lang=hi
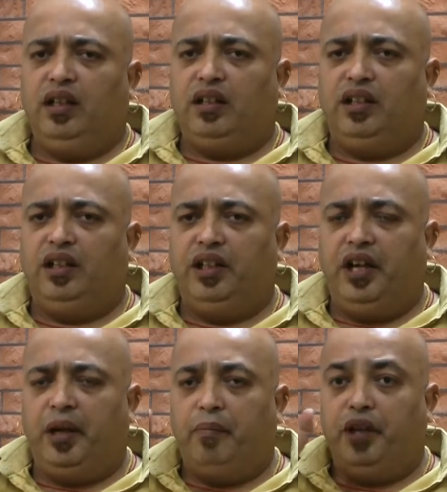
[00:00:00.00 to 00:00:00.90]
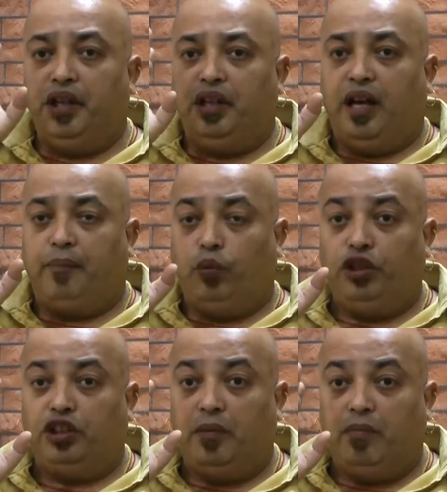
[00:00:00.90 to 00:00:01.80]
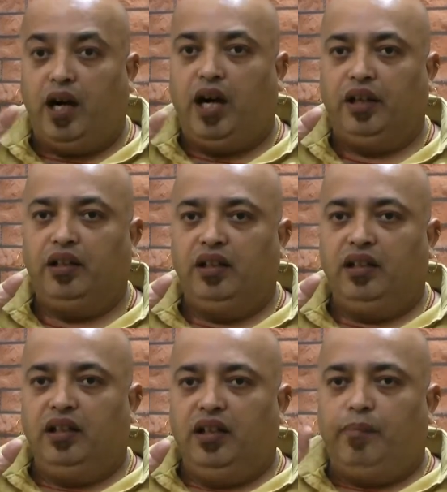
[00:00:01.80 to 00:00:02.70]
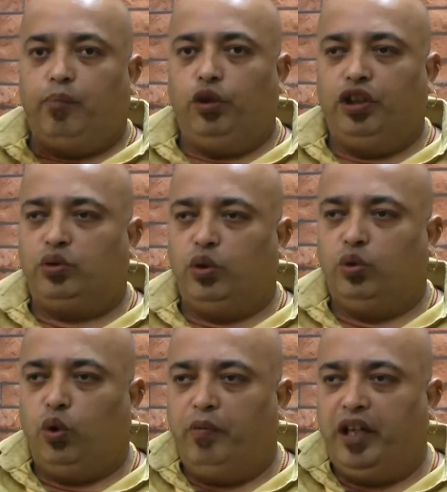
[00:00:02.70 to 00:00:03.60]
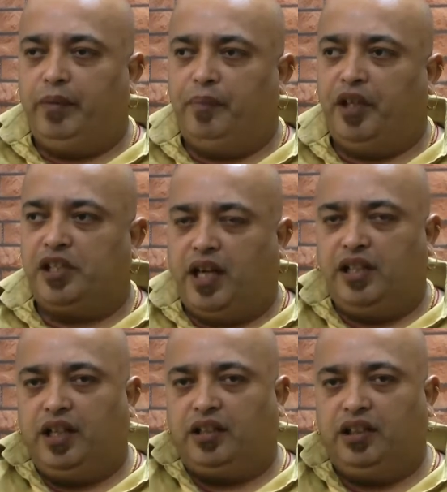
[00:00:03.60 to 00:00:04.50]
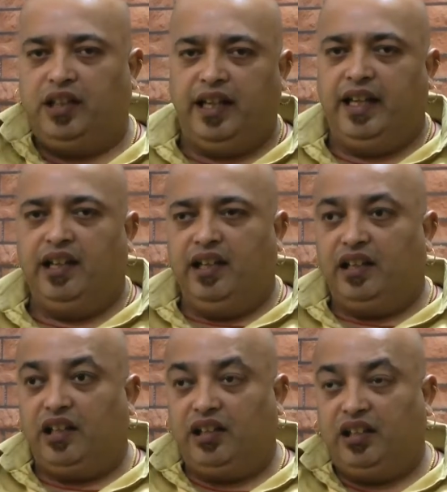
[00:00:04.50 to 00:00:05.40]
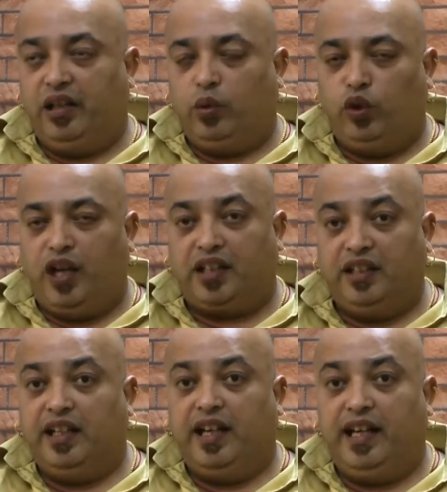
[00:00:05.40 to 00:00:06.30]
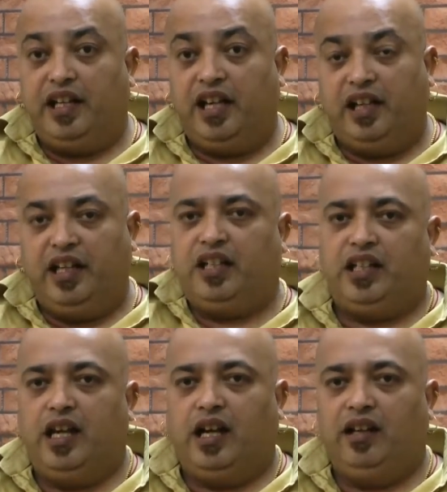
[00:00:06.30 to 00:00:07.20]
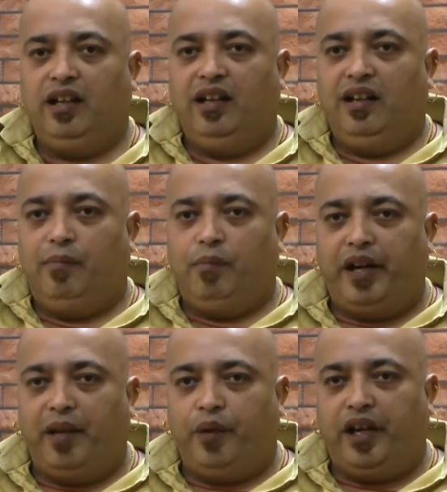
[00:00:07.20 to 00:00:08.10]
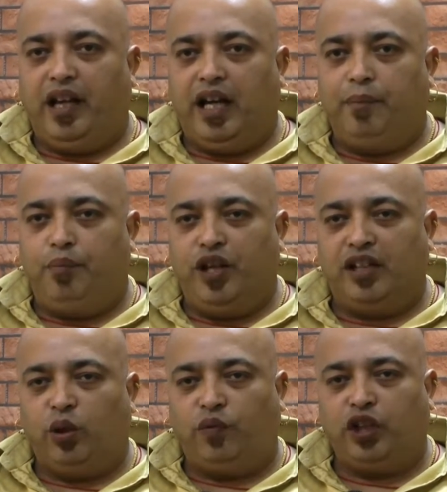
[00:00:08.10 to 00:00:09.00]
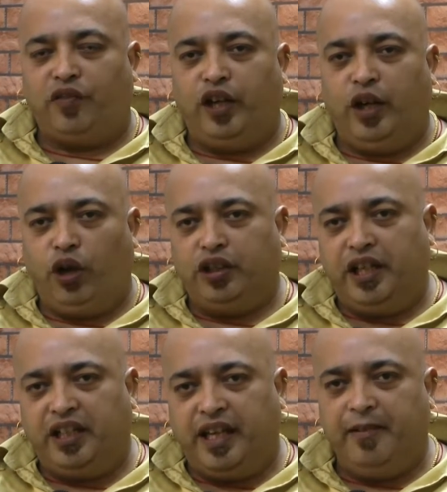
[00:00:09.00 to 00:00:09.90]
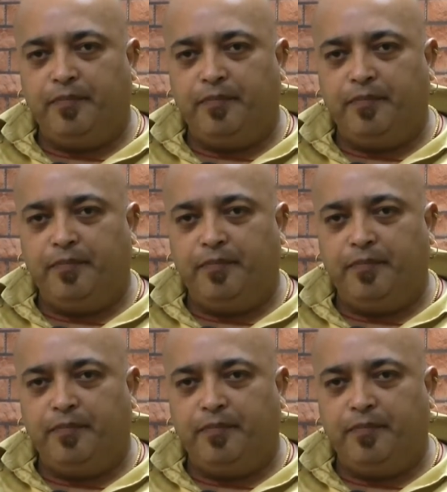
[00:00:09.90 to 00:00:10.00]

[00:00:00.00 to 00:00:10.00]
कि डेढ़ महीना पुलिस रिमांड पुलिस तो दो मिनट में पहचान जाती है कि इसने गुनाह किया है या नहीं किया बड़े बड़े आईपीएस ऑफिसर फेल हो गए थे इनके